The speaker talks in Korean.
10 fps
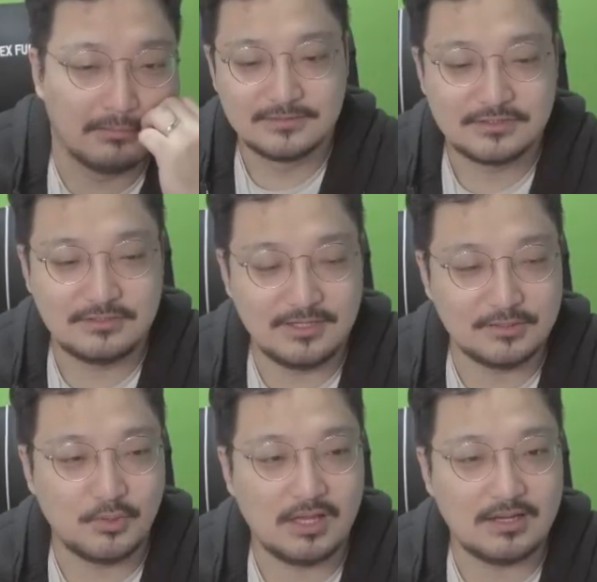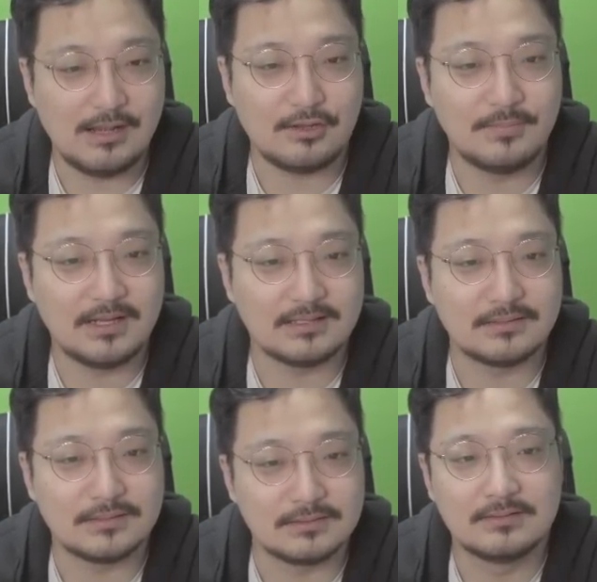실내에 도약을 할 것만
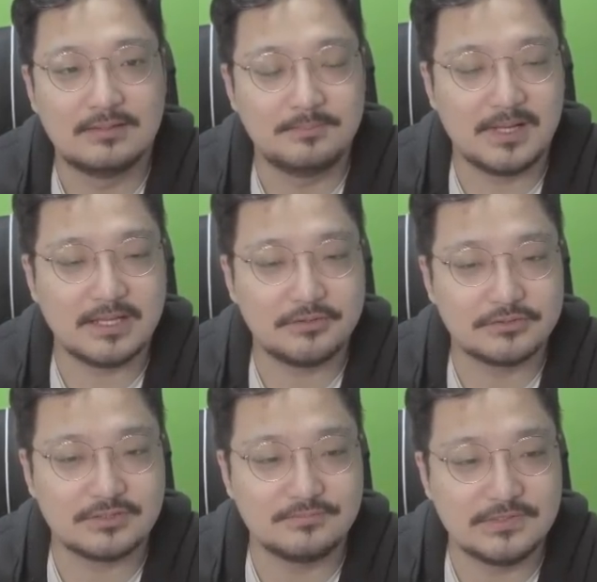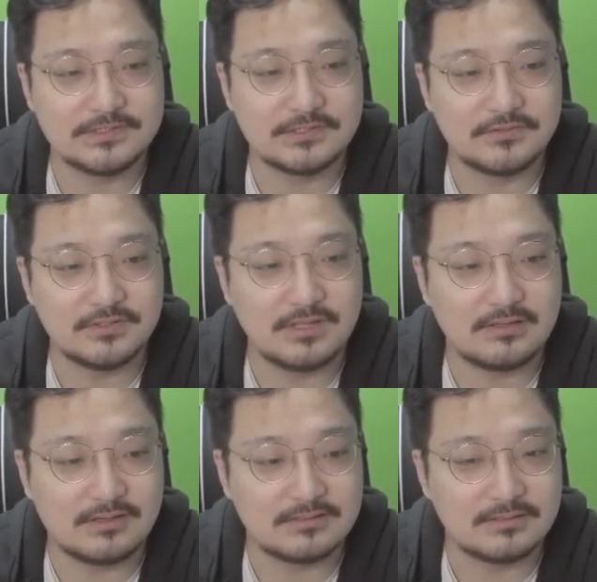같은, 금방이라도 점프해서 뛰어낼
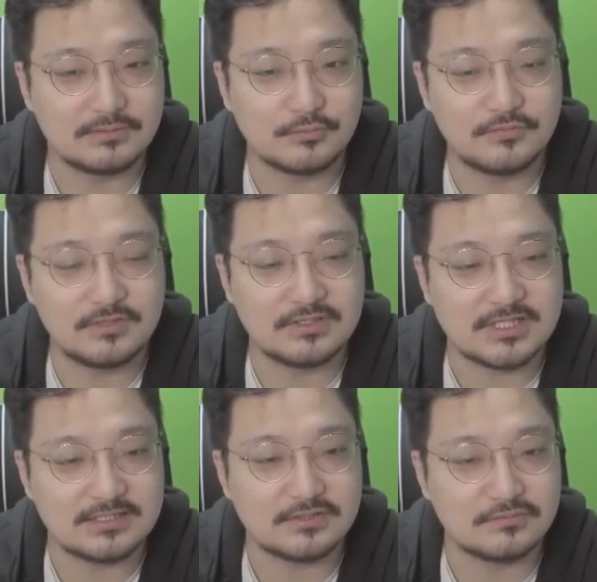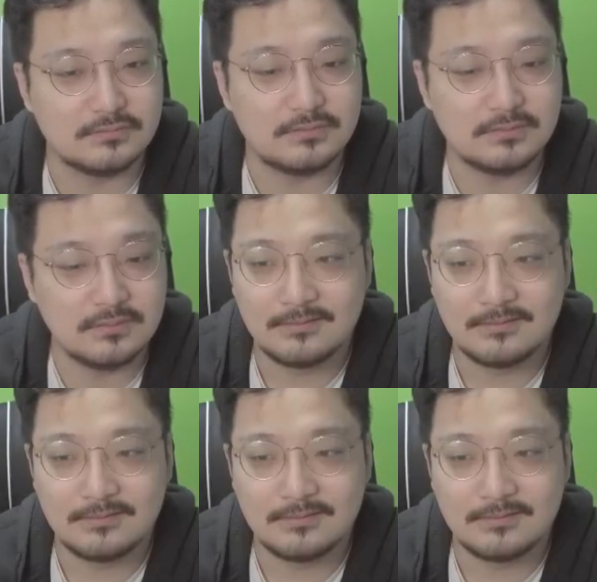것 같은, 독수리를 잘 다루고.